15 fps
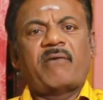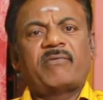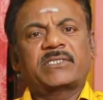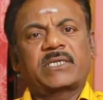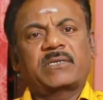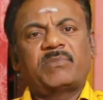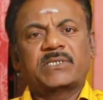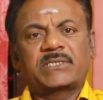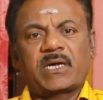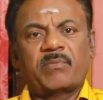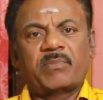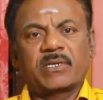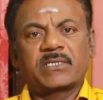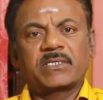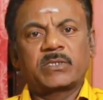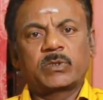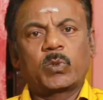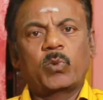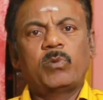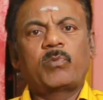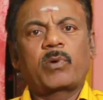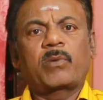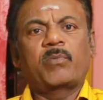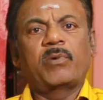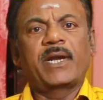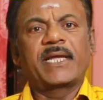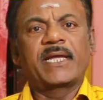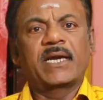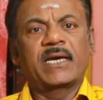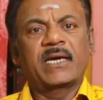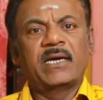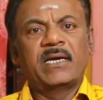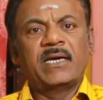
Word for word: அவசரமாக சாப்பிட்றது ஸ்கூல் போகிற பிள்ளைங்கள